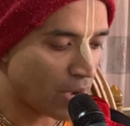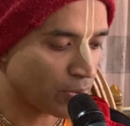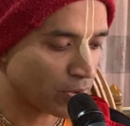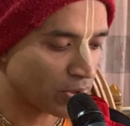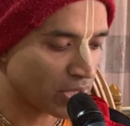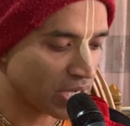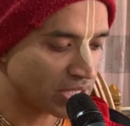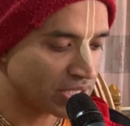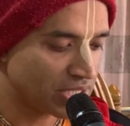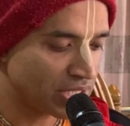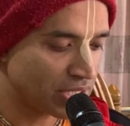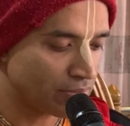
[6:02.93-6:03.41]

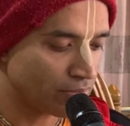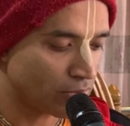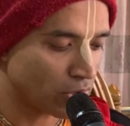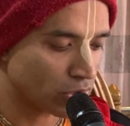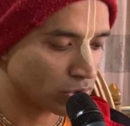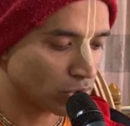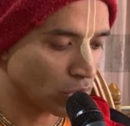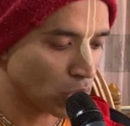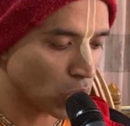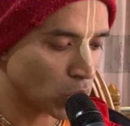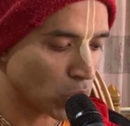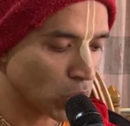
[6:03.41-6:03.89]
আপনাদের
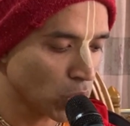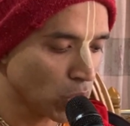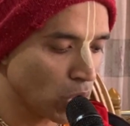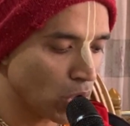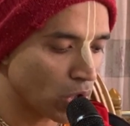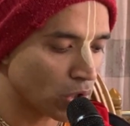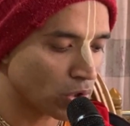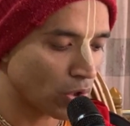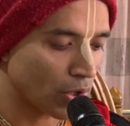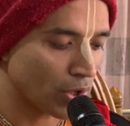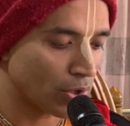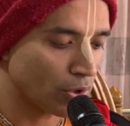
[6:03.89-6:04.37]
মতো
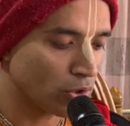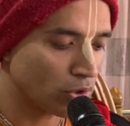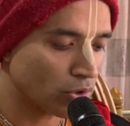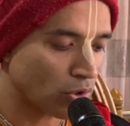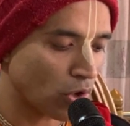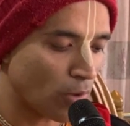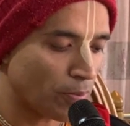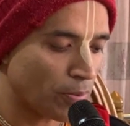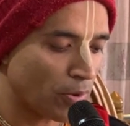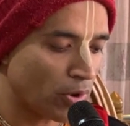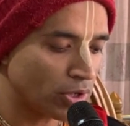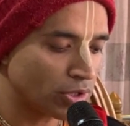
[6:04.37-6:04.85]
উভয়
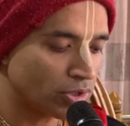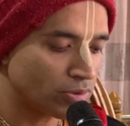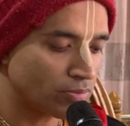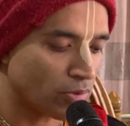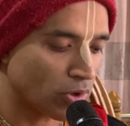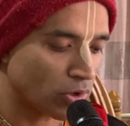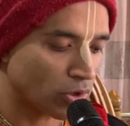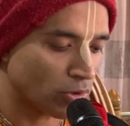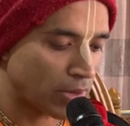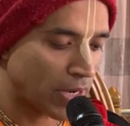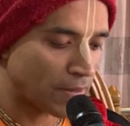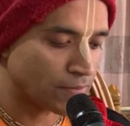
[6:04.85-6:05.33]
কপট
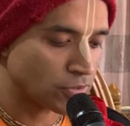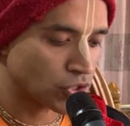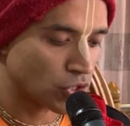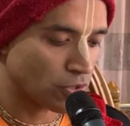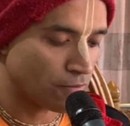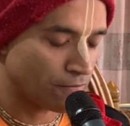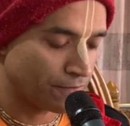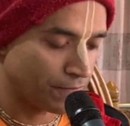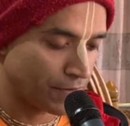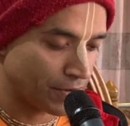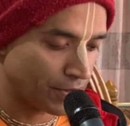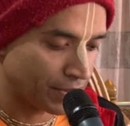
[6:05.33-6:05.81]
মনোভাব
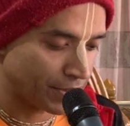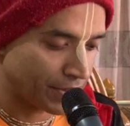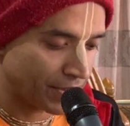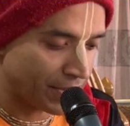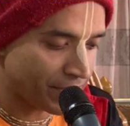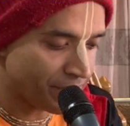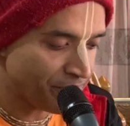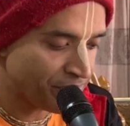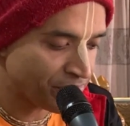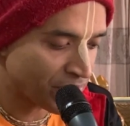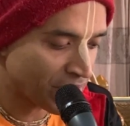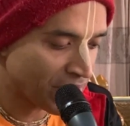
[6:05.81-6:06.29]
সম্পন্ন
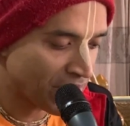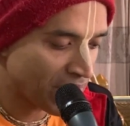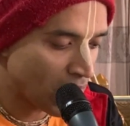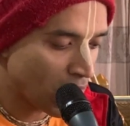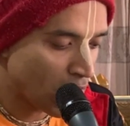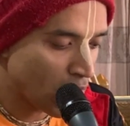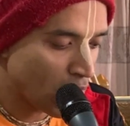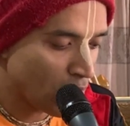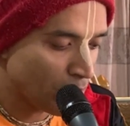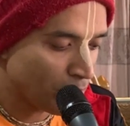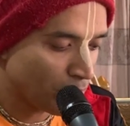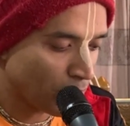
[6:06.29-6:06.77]

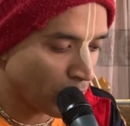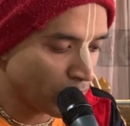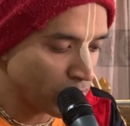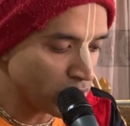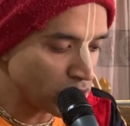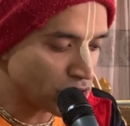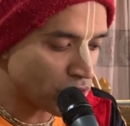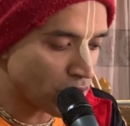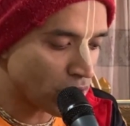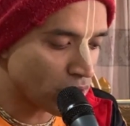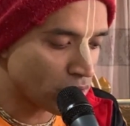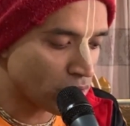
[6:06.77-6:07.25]

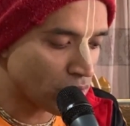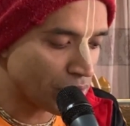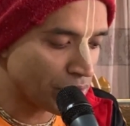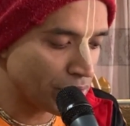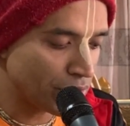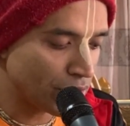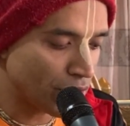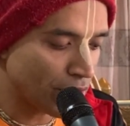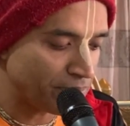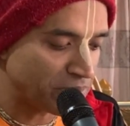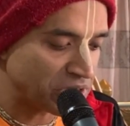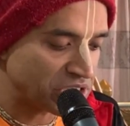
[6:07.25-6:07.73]

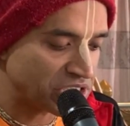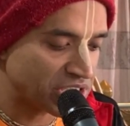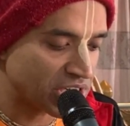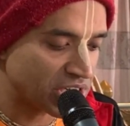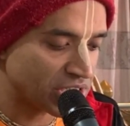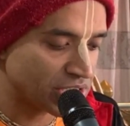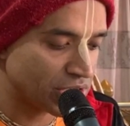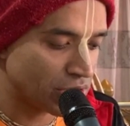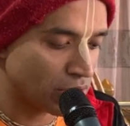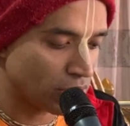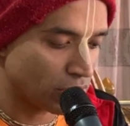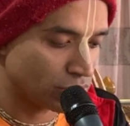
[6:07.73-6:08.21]
পরিসংখ্যনীয়
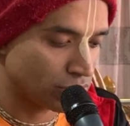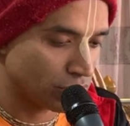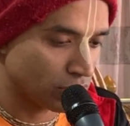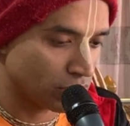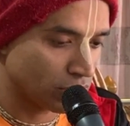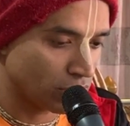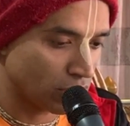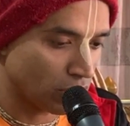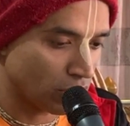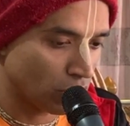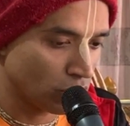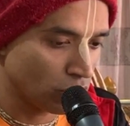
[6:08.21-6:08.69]
বিশ্বাসের
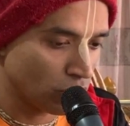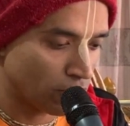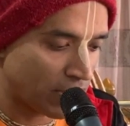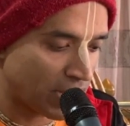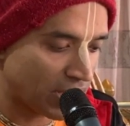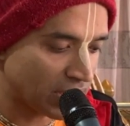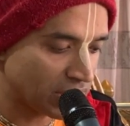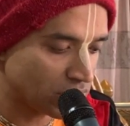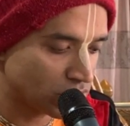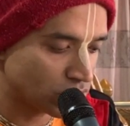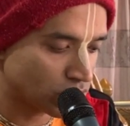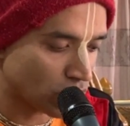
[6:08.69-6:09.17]
অধ্যক্ষ
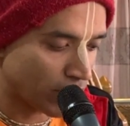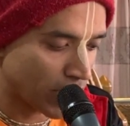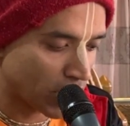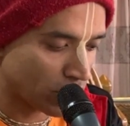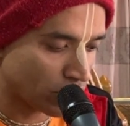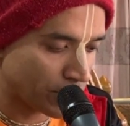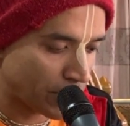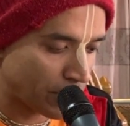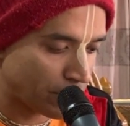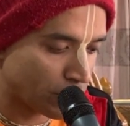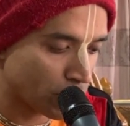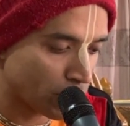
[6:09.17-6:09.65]
অনুবাদ
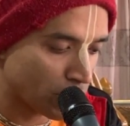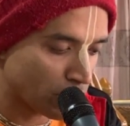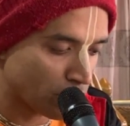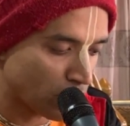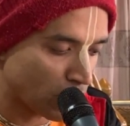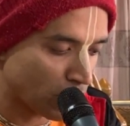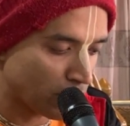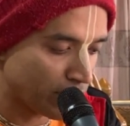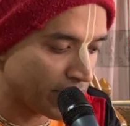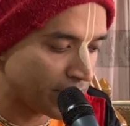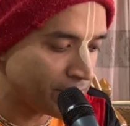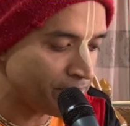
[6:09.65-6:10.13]
সবাই করে
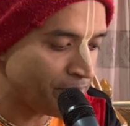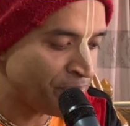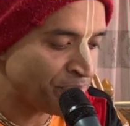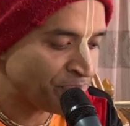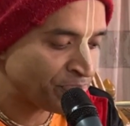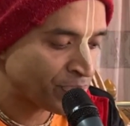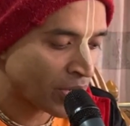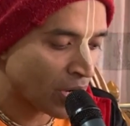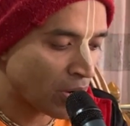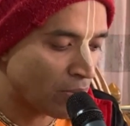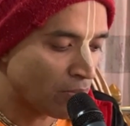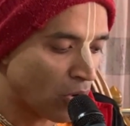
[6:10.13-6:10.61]
বলবেন
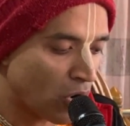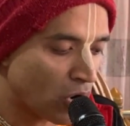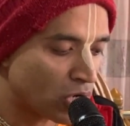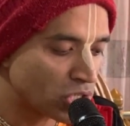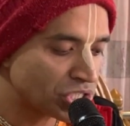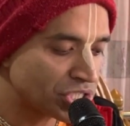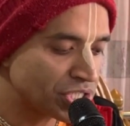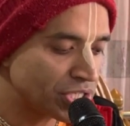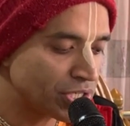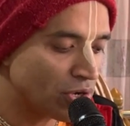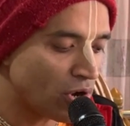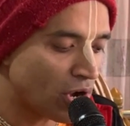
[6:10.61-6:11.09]

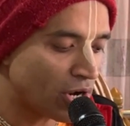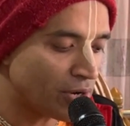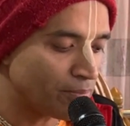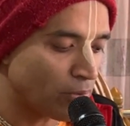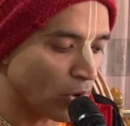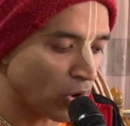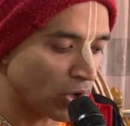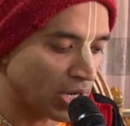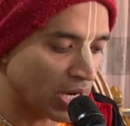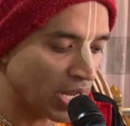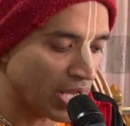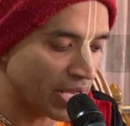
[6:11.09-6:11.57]
মহর্ষিগণ
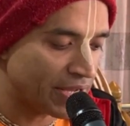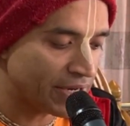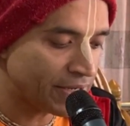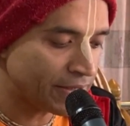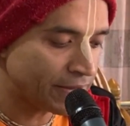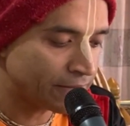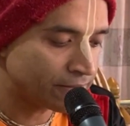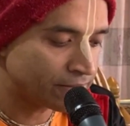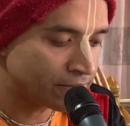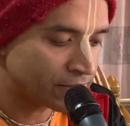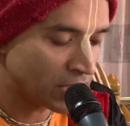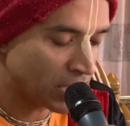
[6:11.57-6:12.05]
বললেন
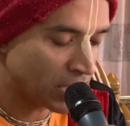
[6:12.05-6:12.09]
